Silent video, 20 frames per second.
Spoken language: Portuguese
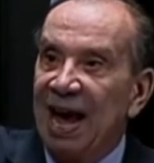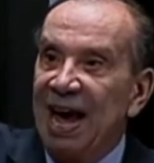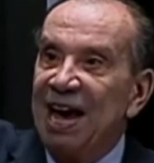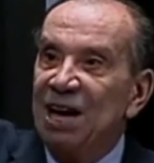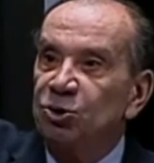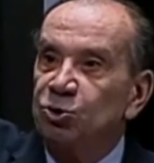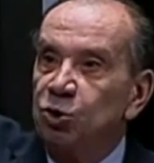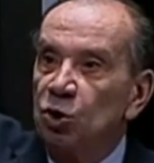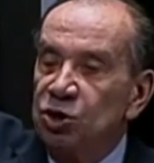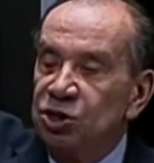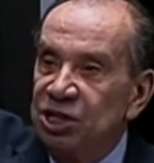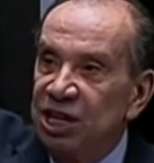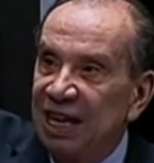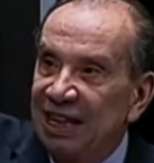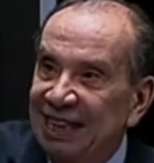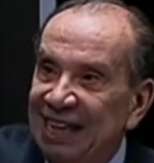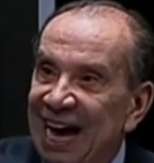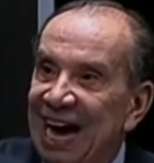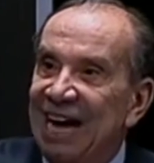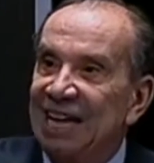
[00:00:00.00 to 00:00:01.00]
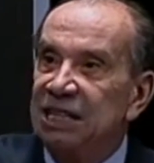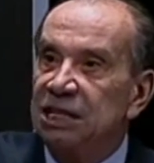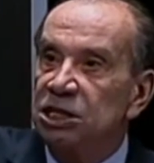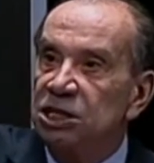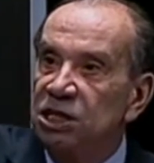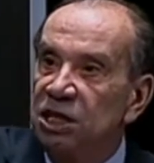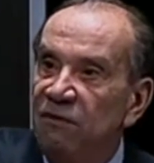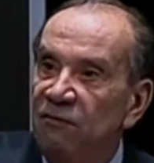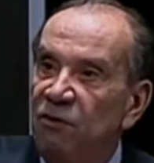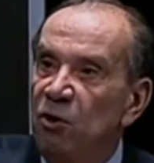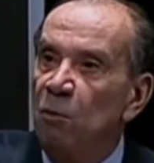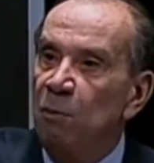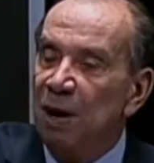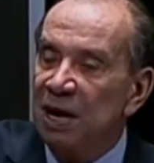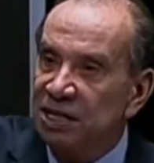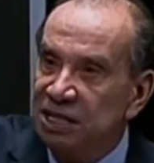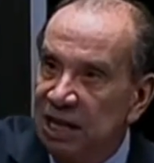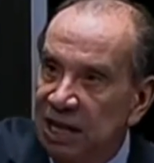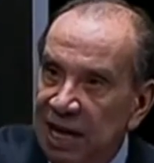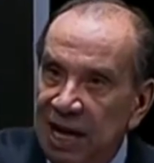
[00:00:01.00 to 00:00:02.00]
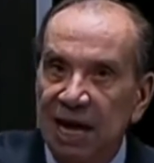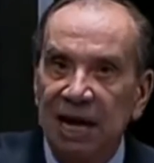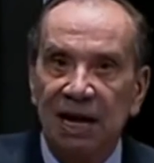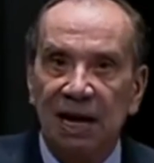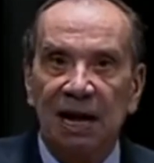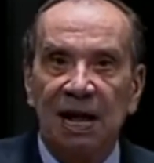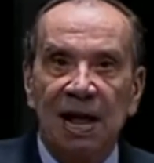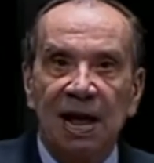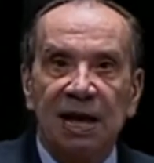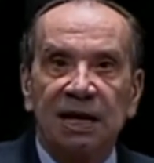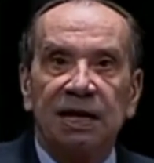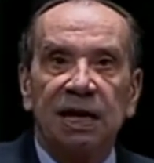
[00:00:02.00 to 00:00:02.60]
é a sociedade civil brasileira,